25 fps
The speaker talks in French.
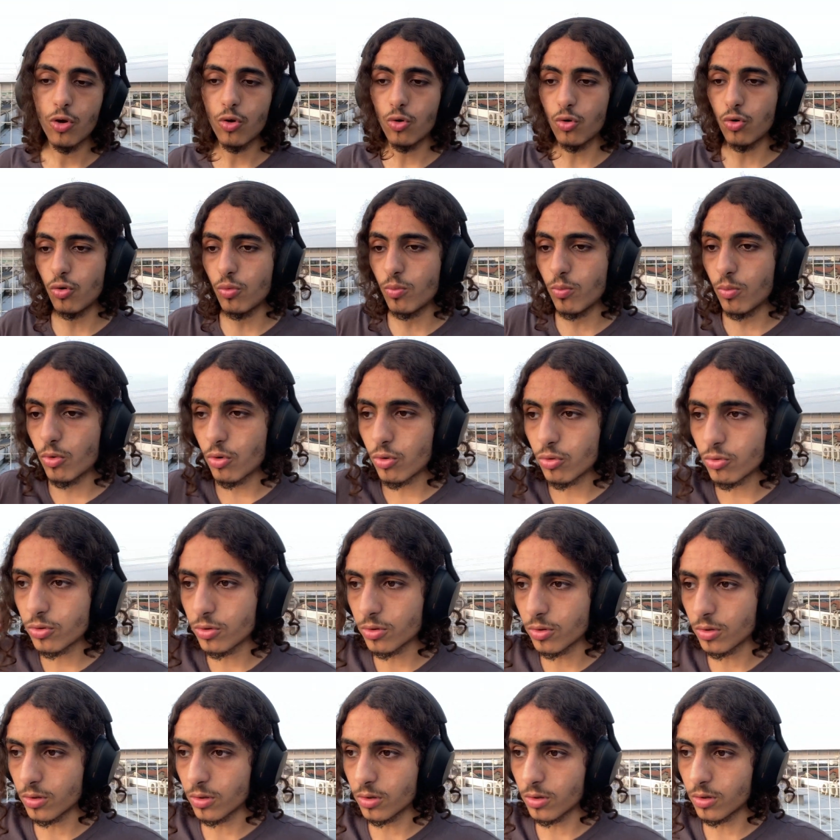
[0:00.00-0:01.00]
Le
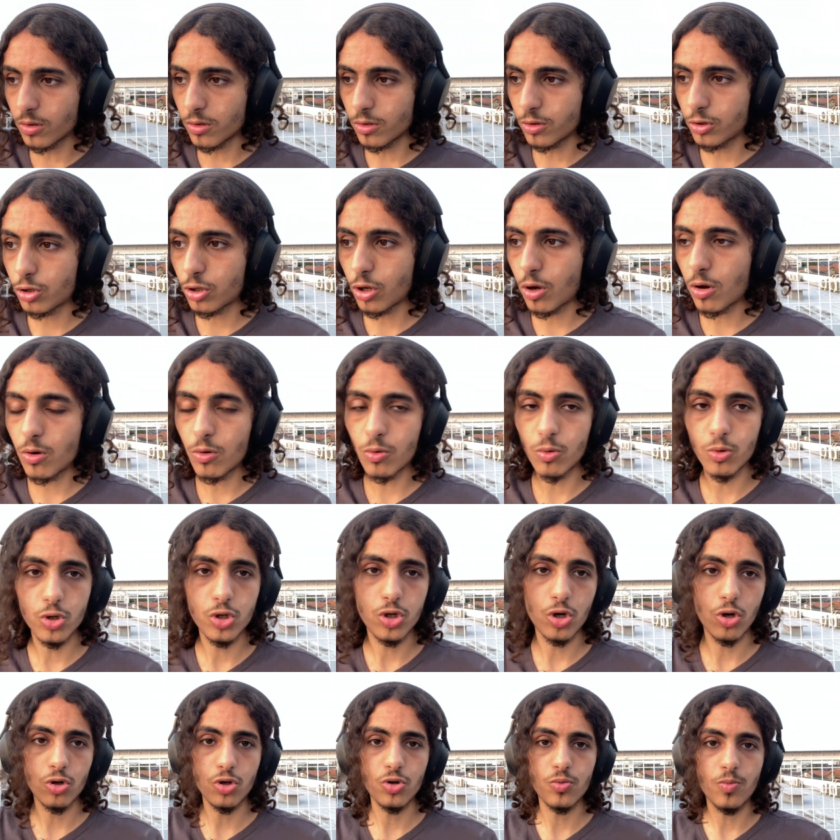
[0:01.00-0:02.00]
monde euh, tend au
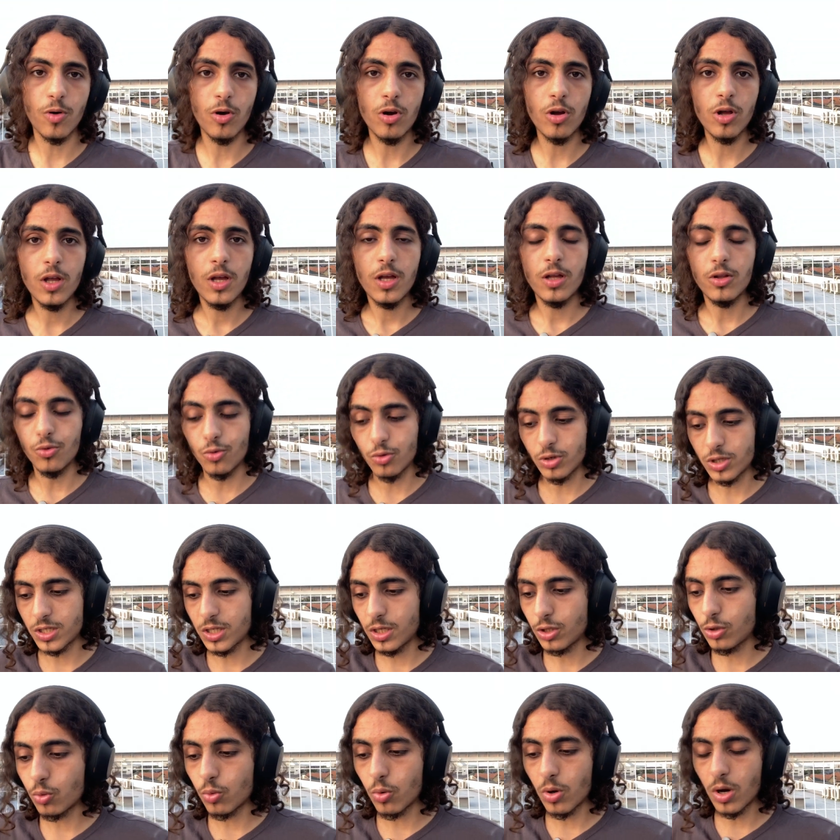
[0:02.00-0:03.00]
changement. Donc
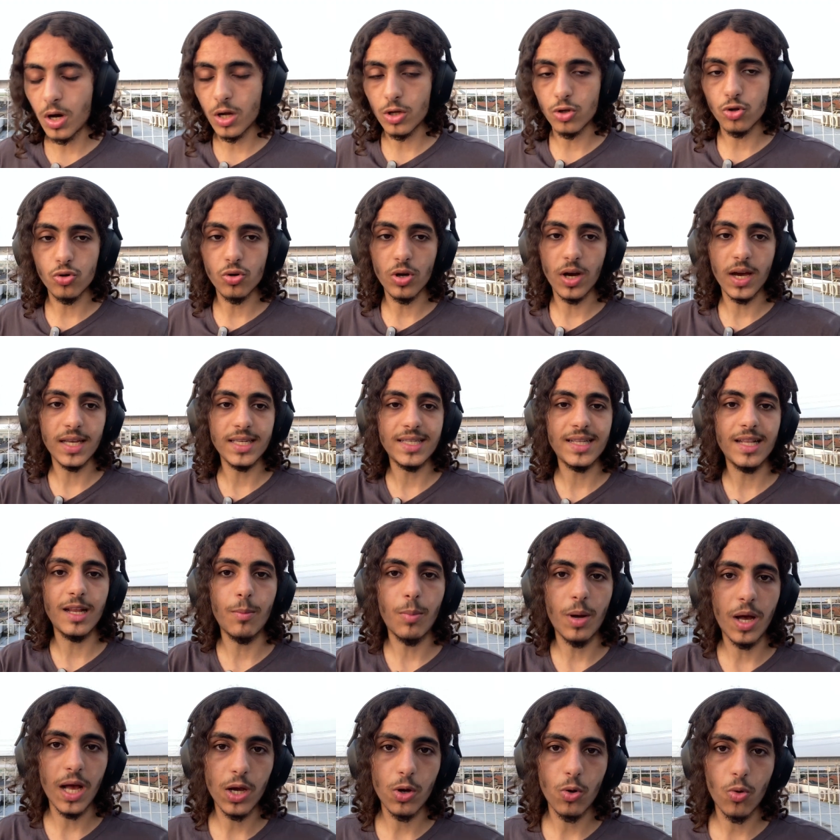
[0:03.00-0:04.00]
si toi, tu restes les
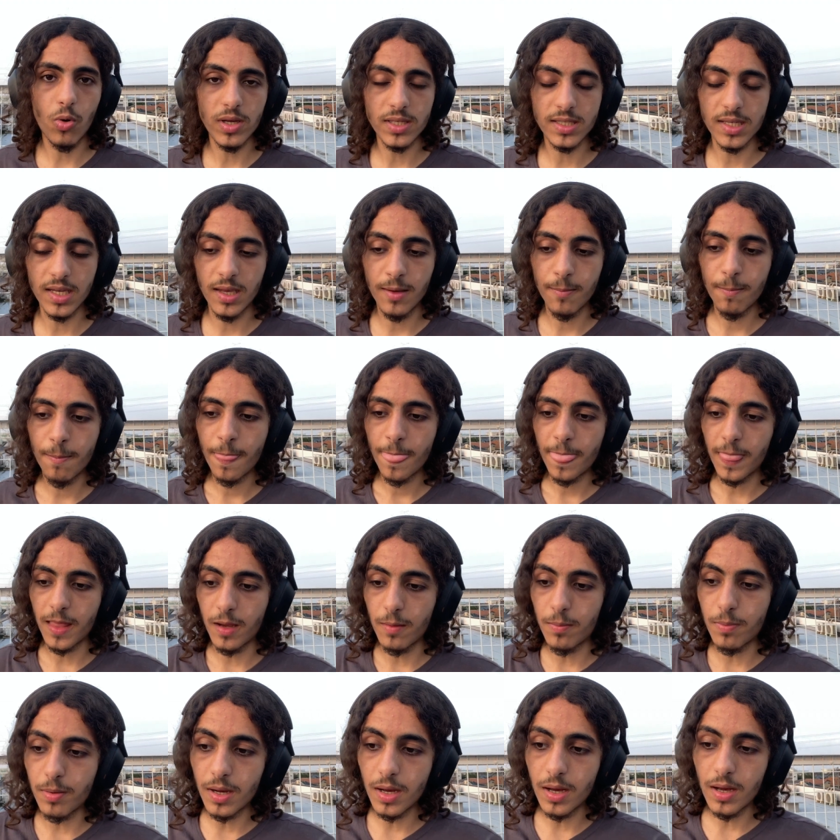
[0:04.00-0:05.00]
bras croisés, et eh
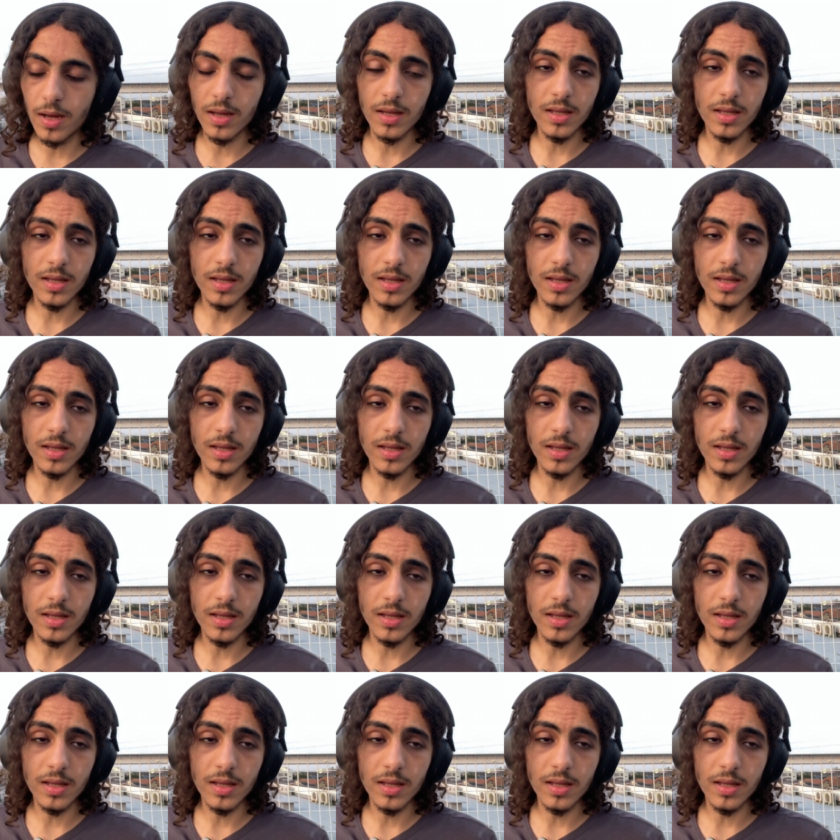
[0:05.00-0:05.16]
ben,